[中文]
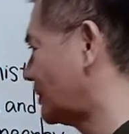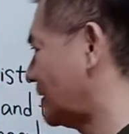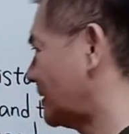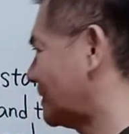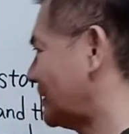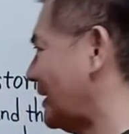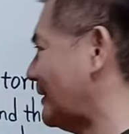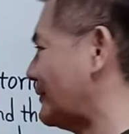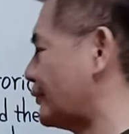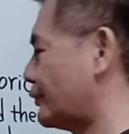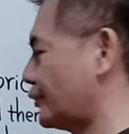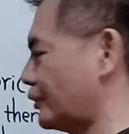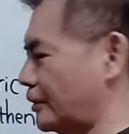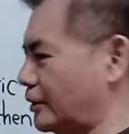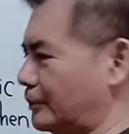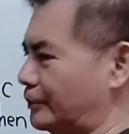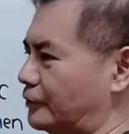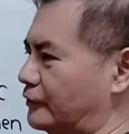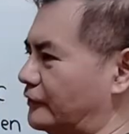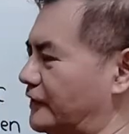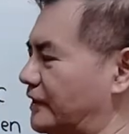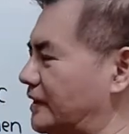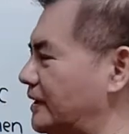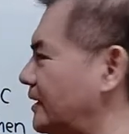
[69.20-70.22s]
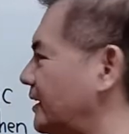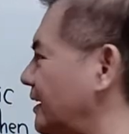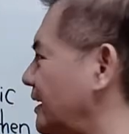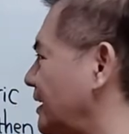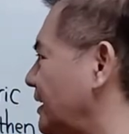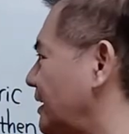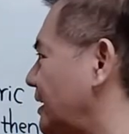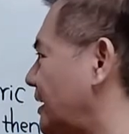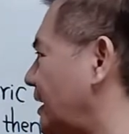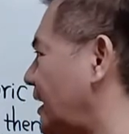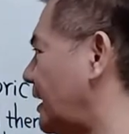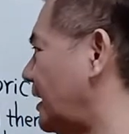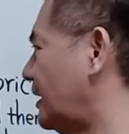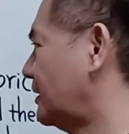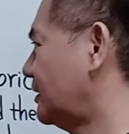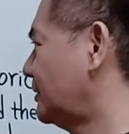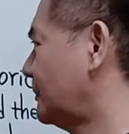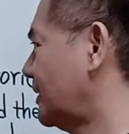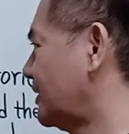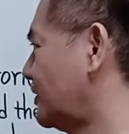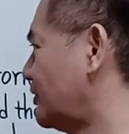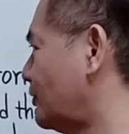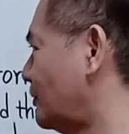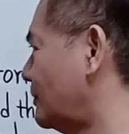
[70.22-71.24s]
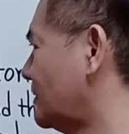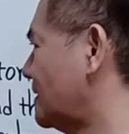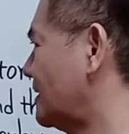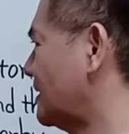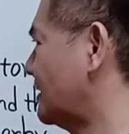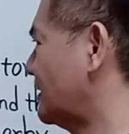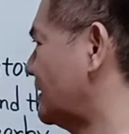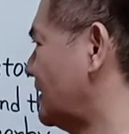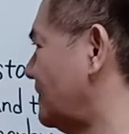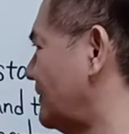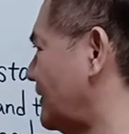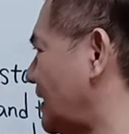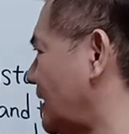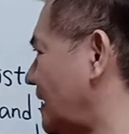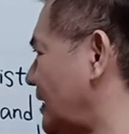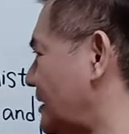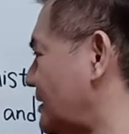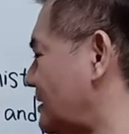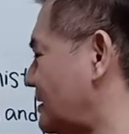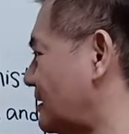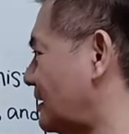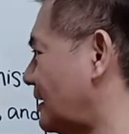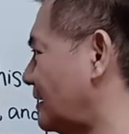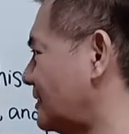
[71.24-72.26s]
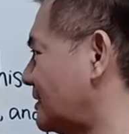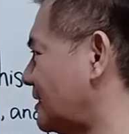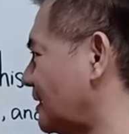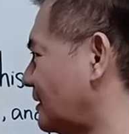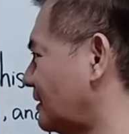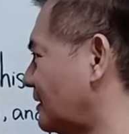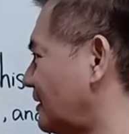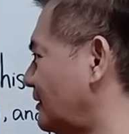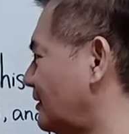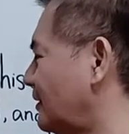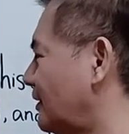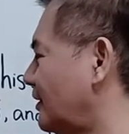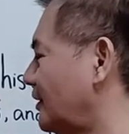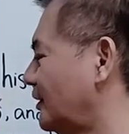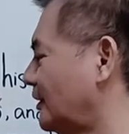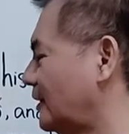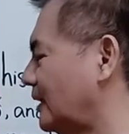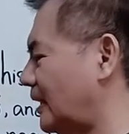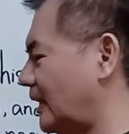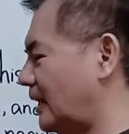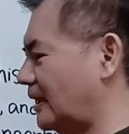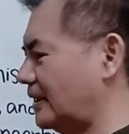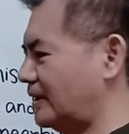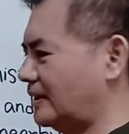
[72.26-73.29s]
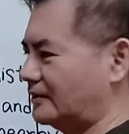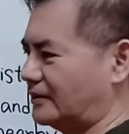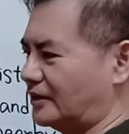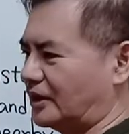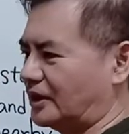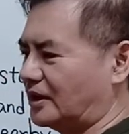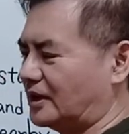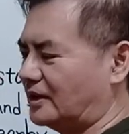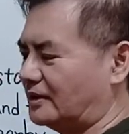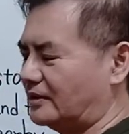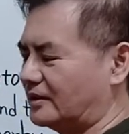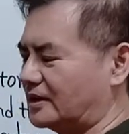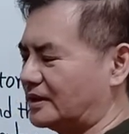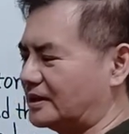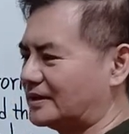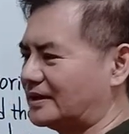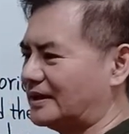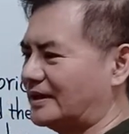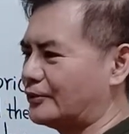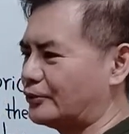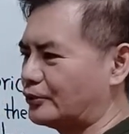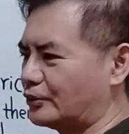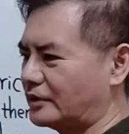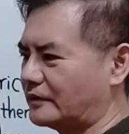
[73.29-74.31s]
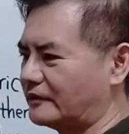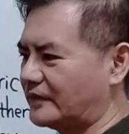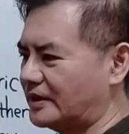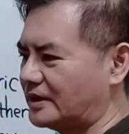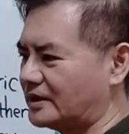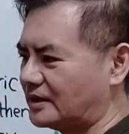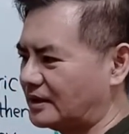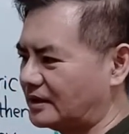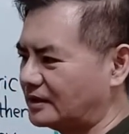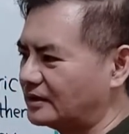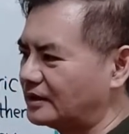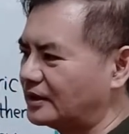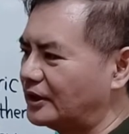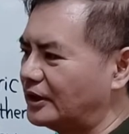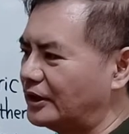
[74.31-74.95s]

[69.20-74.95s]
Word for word: 谓的淡水的部分啊，那么从这个地方开始啊讲到啊要提到一个淡水非常